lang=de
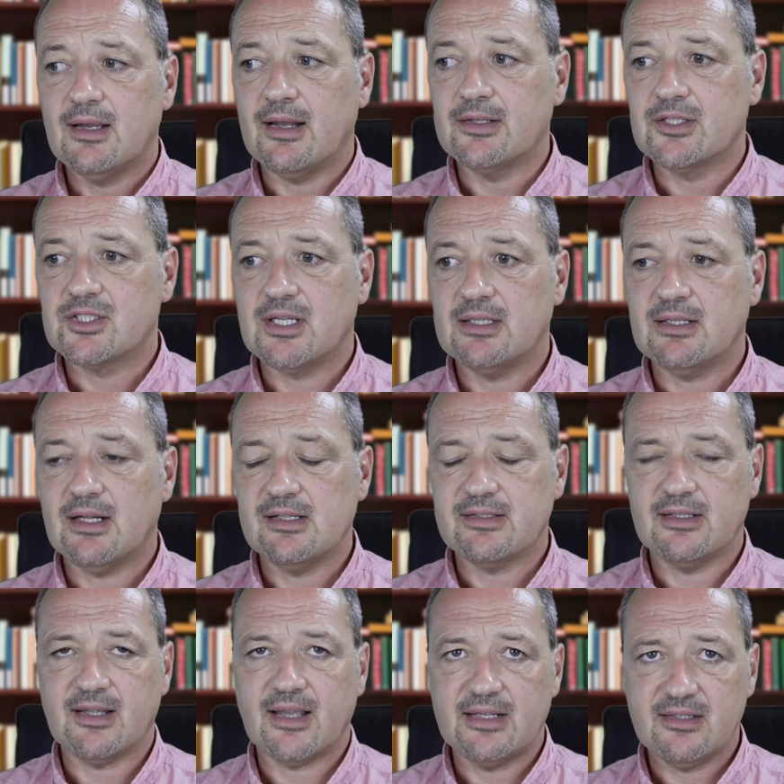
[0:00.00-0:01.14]
anstatt als
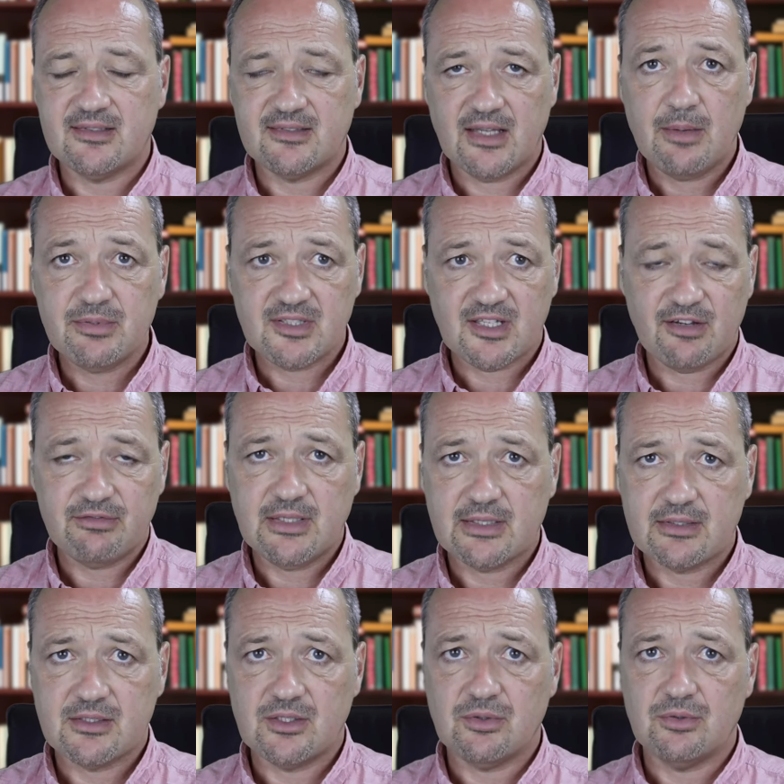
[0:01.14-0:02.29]
ein reines
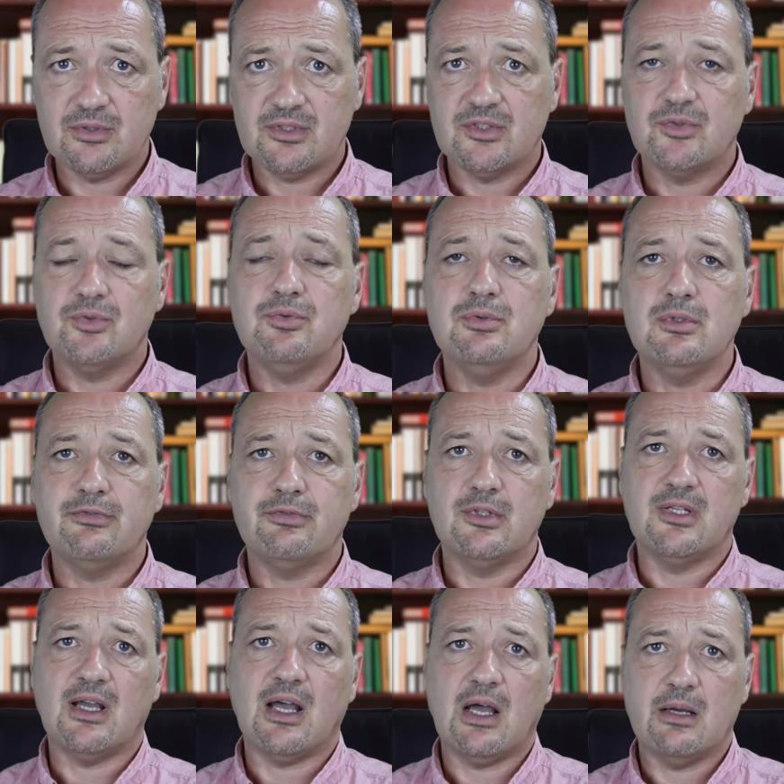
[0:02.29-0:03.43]
Selbstreflexionstool für
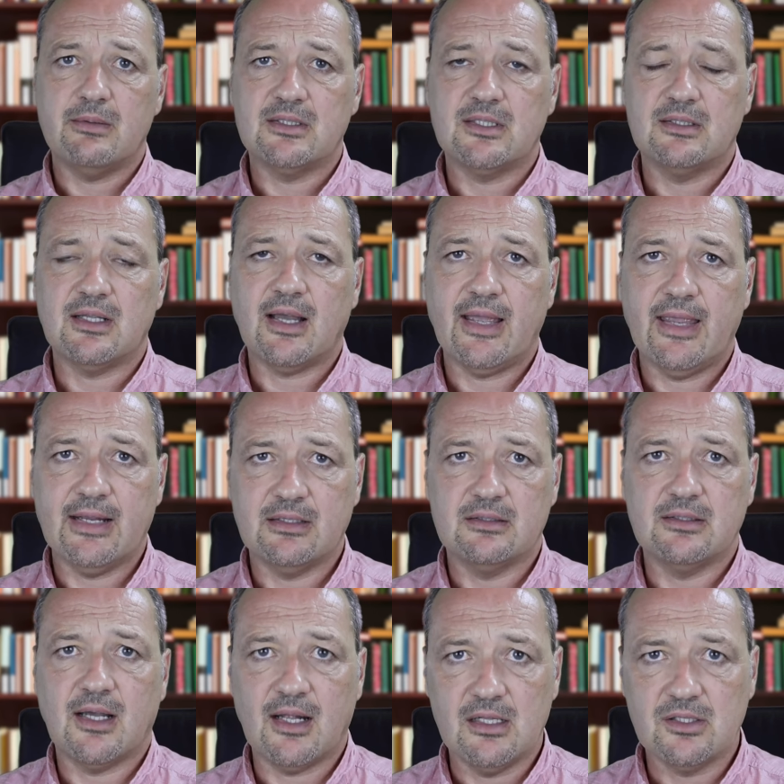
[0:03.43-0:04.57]
die Arbeit an der
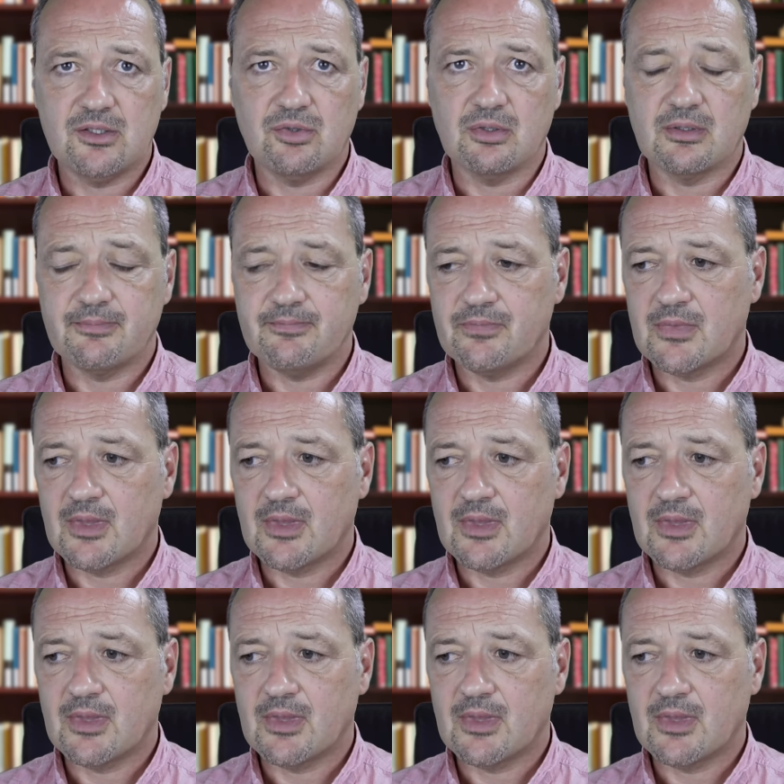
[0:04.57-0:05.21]
eigenen Haltung.